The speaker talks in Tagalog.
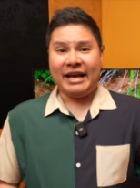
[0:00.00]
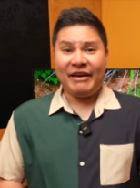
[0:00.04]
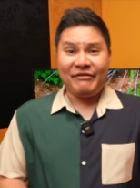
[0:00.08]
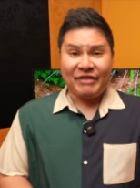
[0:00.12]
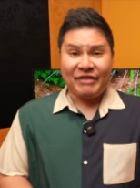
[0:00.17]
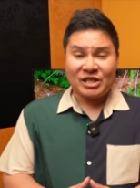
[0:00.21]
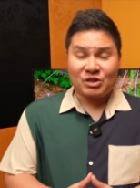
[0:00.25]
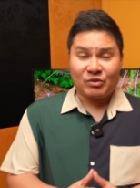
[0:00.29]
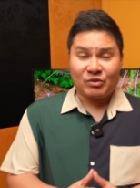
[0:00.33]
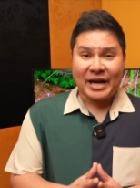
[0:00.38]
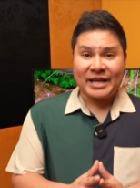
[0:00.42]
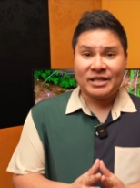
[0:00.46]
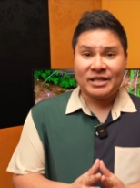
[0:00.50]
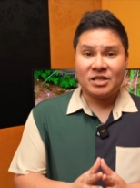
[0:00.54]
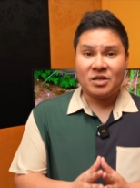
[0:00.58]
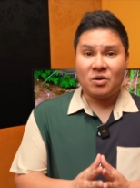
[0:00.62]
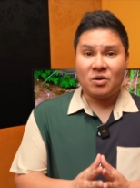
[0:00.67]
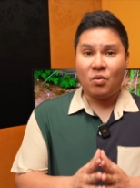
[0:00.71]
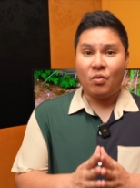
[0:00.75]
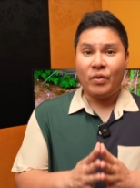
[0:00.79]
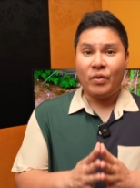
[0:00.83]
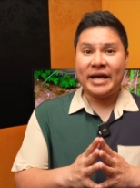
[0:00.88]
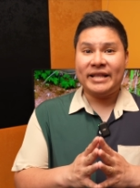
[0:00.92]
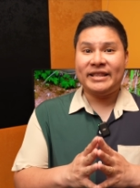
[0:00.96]
And that's right,
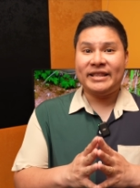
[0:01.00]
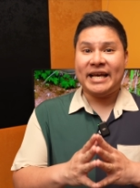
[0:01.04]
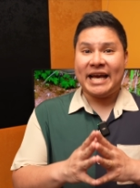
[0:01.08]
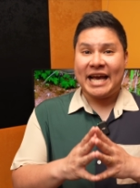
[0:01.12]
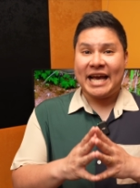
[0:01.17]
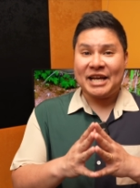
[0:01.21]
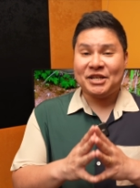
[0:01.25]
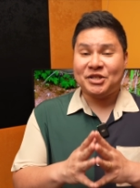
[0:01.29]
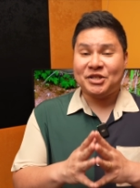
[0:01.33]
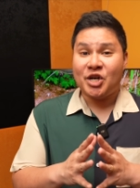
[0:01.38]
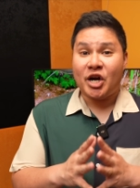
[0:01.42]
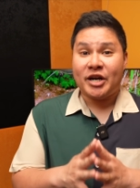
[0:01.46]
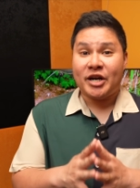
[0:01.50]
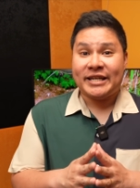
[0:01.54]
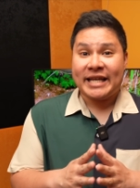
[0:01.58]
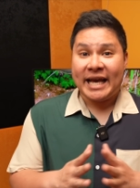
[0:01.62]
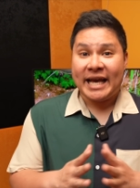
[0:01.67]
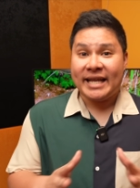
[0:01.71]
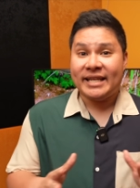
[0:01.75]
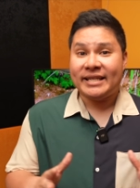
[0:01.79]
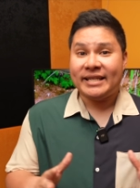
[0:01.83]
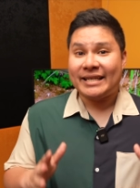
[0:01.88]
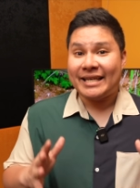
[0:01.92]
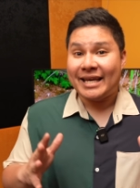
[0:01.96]
when the
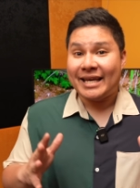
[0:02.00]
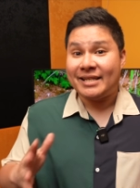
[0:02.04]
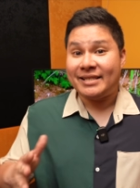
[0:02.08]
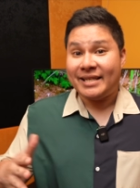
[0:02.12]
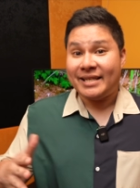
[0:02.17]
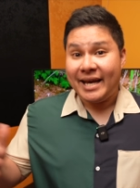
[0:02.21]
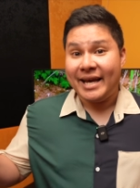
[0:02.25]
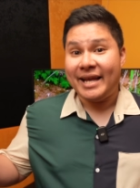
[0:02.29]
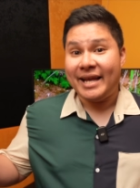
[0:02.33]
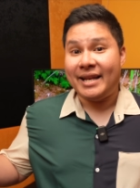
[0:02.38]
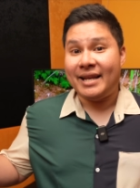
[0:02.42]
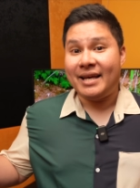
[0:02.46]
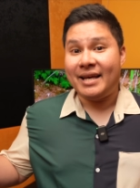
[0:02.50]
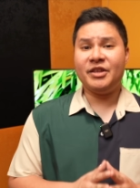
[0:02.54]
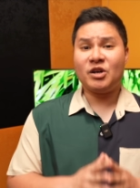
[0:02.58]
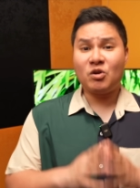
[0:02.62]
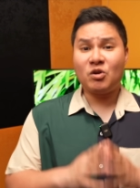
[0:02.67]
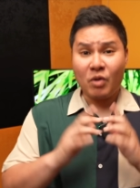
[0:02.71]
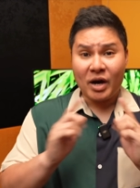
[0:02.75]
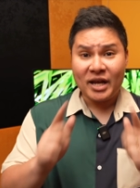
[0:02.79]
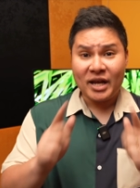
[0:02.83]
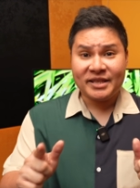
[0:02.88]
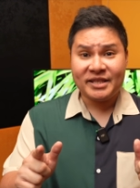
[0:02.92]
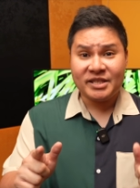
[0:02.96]
HDR10 kicked in, the
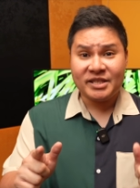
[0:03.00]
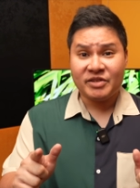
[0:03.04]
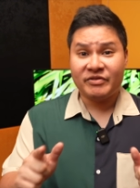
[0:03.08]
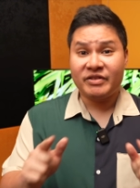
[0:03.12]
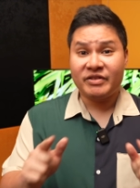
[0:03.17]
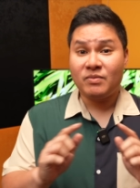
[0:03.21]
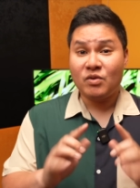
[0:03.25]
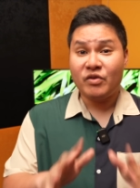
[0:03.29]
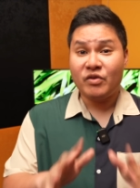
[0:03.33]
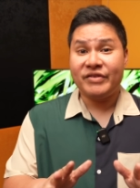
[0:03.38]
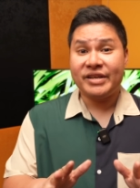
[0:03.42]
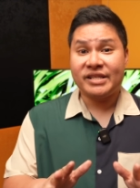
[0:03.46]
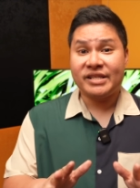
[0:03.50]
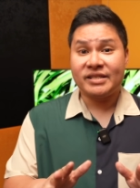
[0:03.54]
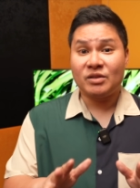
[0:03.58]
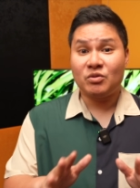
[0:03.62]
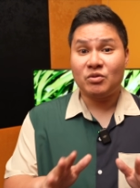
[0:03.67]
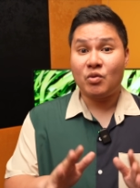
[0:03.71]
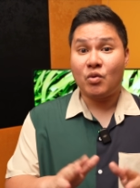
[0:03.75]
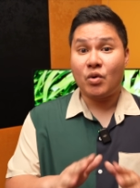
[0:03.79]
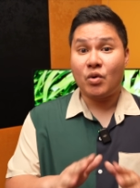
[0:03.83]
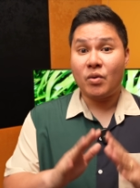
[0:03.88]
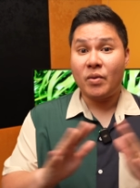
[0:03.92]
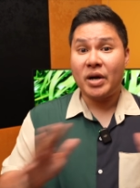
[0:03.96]
qualities of the movies that
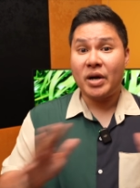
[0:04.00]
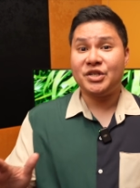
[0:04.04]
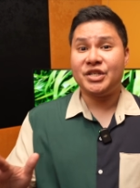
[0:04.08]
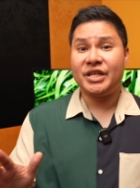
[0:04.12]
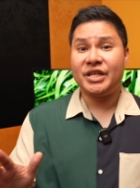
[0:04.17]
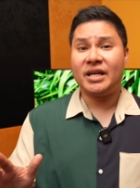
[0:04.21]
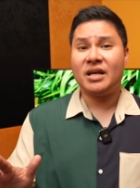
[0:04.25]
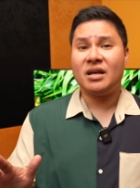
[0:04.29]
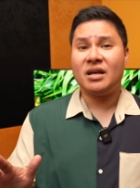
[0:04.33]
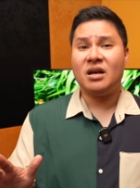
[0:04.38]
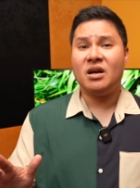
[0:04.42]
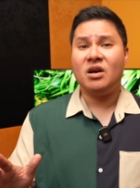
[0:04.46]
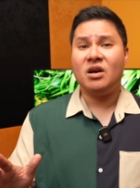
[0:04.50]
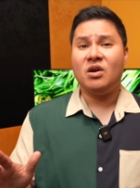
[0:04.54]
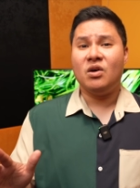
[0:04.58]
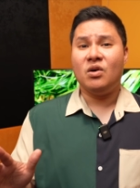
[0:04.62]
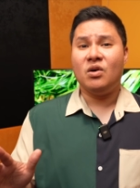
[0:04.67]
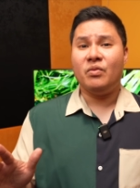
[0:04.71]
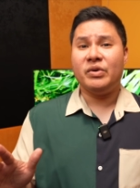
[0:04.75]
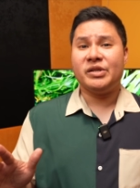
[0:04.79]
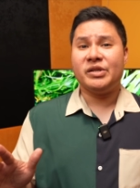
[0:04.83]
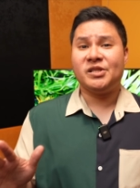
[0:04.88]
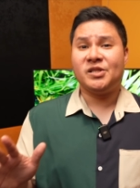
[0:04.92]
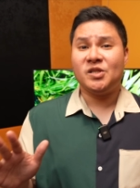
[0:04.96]
we were watching
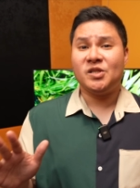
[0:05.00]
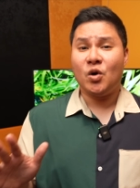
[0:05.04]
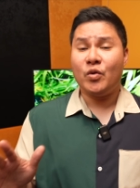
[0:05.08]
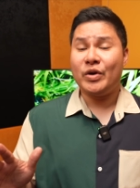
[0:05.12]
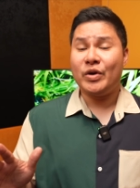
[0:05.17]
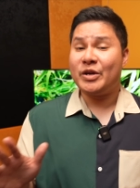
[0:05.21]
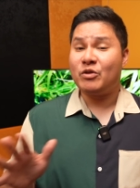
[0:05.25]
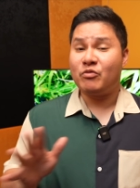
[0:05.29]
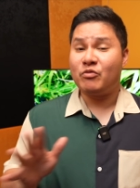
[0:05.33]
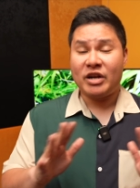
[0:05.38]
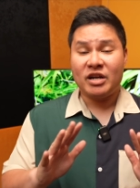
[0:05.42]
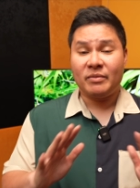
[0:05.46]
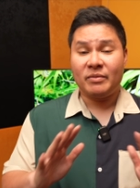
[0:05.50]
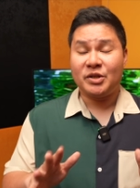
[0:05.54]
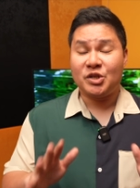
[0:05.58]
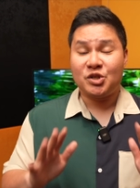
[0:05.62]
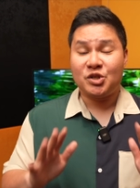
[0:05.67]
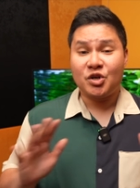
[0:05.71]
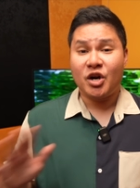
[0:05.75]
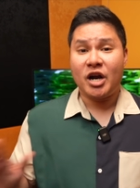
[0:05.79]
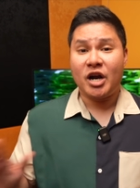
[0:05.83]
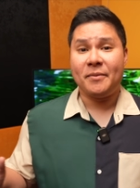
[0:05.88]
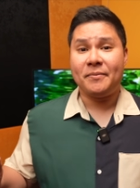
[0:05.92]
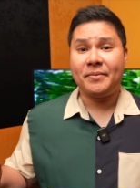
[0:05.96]
was so incredibly
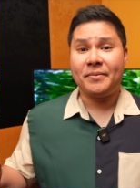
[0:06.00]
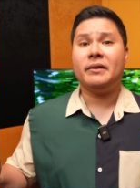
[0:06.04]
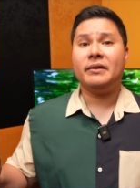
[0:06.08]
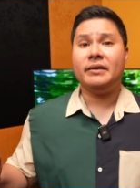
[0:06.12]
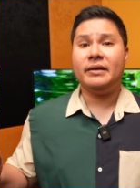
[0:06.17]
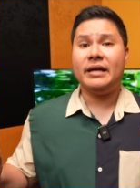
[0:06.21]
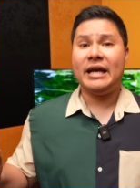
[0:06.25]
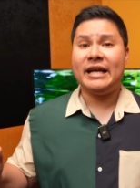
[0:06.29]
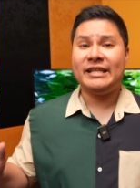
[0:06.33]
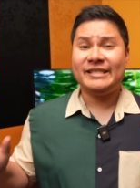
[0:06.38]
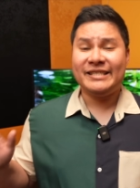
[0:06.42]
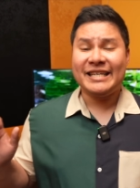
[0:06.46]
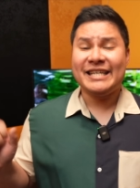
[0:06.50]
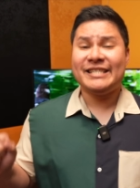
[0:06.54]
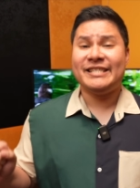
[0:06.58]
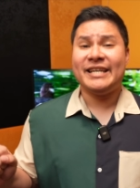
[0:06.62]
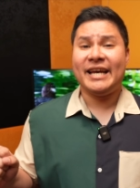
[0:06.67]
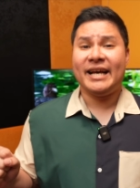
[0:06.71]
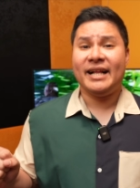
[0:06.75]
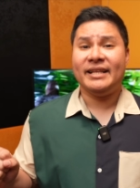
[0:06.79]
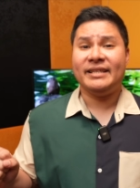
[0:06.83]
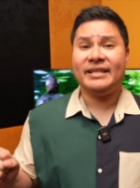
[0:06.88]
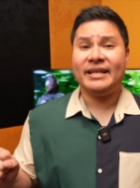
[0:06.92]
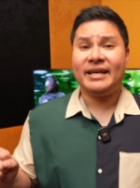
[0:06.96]
sharp and
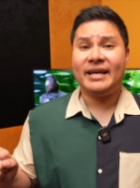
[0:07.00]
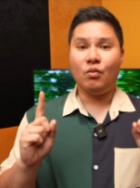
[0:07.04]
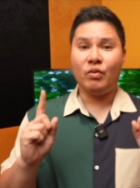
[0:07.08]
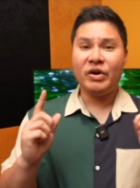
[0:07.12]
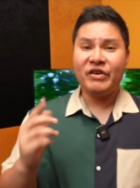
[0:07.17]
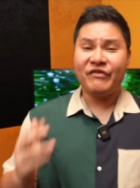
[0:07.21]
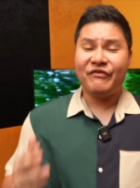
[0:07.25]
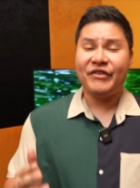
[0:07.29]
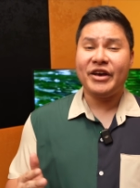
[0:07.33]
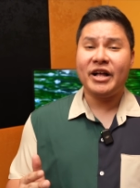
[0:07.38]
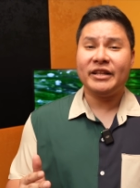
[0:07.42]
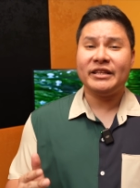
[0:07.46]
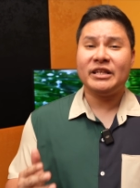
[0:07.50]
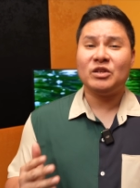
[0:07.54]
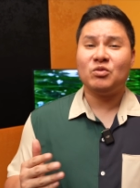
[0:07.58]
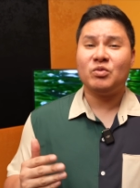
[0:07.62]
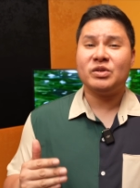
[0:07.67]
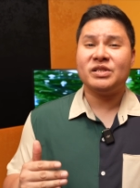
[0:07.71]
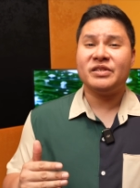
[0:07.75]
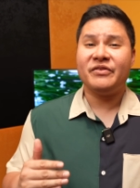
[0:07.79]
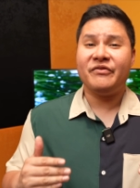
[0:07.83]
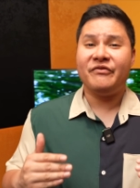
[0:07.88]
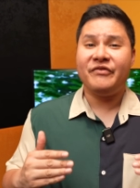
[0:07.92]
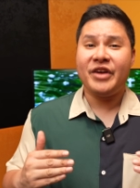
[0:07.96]
detailed, we felt it
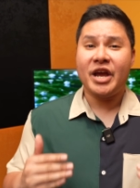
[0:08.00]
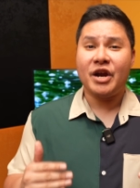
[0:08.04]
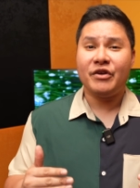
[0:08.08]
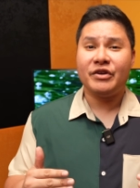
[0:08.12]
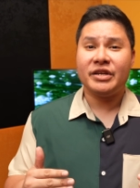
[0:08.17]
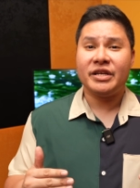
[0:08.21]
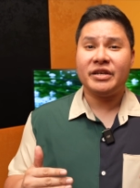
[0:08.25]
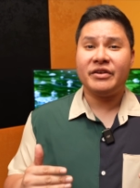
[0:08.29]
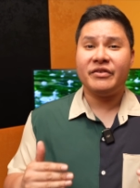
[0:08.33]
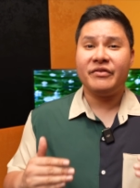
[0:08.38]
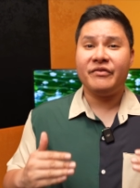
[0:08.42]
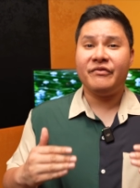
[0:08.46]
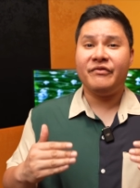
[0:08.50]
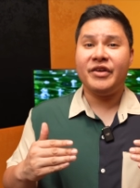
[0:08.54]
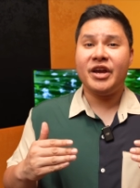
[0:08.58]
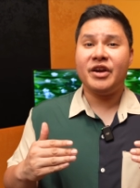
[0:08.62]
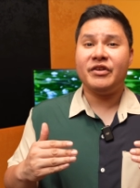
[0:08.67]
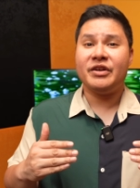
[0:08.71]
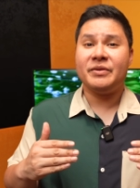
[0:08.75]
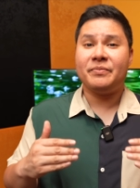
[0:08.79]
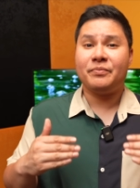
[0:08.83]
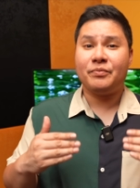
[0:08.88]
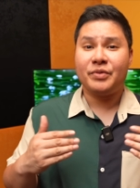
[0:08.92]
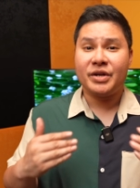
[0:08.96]
was a very,
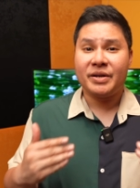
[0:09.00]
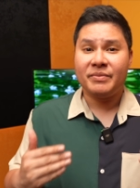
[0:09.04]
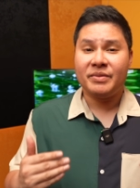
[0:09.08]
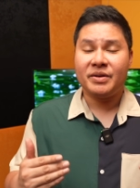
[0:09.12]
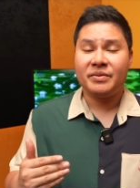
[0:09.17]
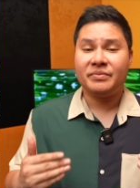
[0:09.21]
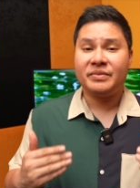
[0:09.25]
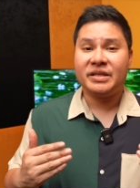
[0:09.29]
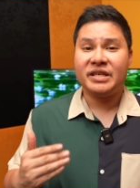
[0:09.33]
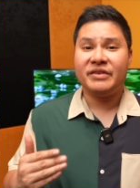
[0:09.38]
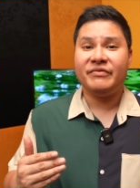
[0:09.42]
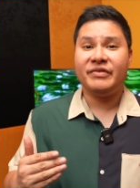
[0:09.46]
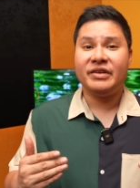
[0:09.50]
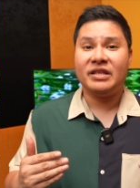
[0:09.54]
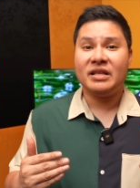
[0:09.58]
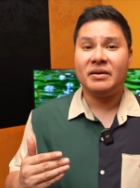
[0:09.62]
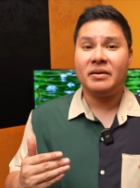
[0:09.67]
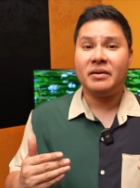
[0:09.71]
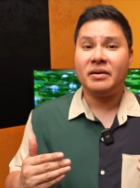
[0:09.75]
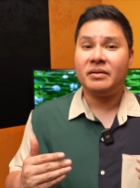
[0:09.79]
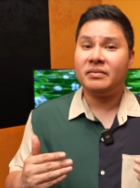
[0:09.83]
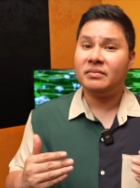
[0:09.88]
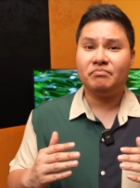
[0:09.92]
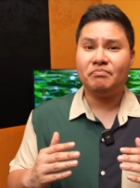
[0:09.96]
very premium TV
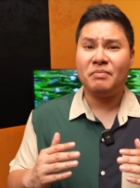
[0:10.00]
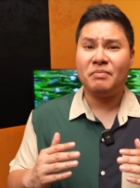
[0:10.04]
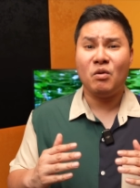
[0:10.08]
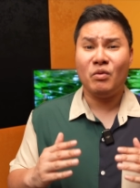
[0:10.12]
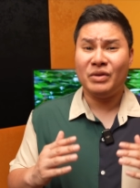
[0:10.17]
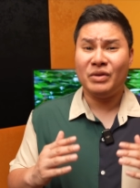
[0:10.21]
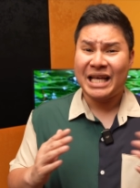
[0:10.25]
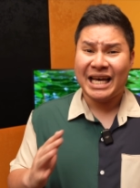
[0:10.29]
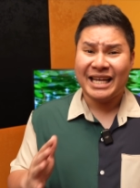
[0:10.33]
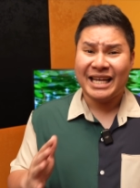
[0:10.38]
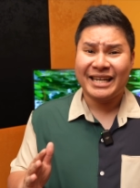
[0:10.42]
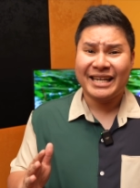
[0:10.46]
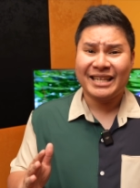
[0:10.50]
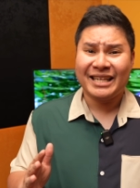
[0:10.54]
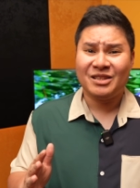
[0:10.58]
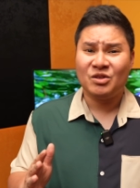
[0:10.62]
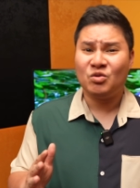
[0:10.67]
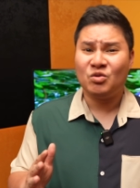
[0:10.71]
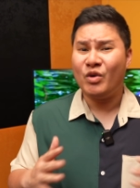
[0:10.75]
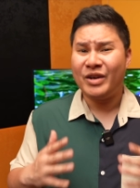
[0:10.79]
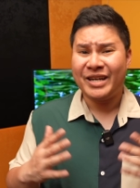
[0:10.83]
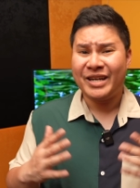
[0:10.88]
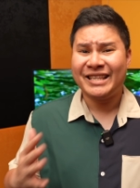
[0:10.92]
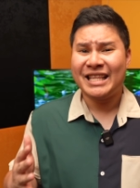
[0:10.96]
na pang 100,
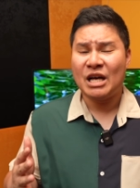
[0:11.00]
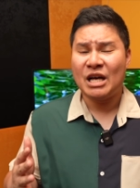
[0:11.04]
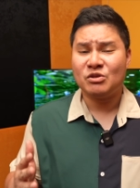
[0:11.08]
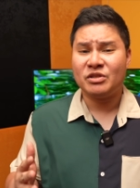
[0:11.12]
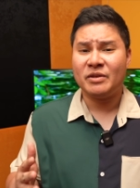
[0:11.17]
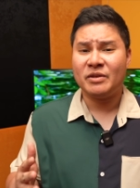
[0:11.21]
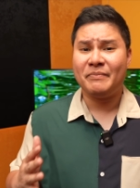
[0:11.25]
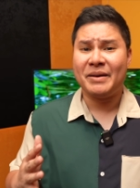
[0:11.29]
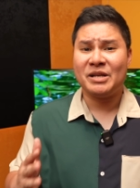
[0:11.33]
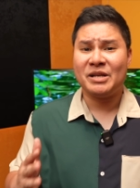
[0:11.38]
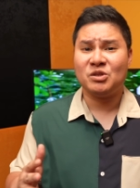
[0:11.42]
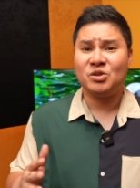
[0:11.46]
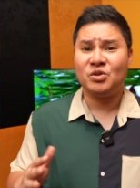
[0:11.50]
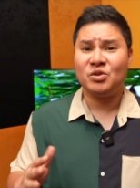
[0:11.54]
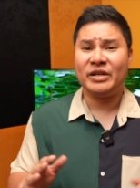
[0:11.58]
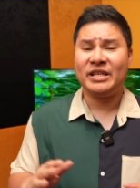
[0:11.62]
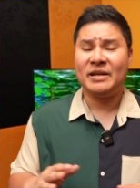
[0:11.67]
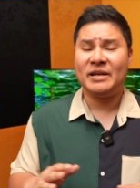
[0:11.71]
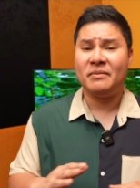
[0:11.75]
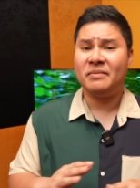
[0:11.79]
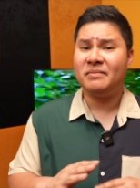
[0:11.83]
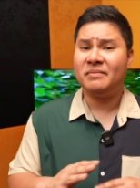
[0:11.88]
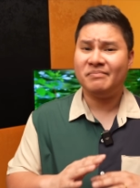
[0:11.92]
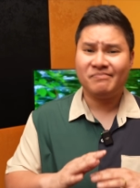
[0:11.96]
200,000 pesos yung
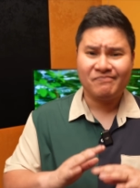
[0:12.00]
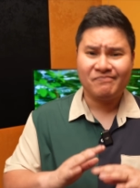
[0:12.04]
kanyang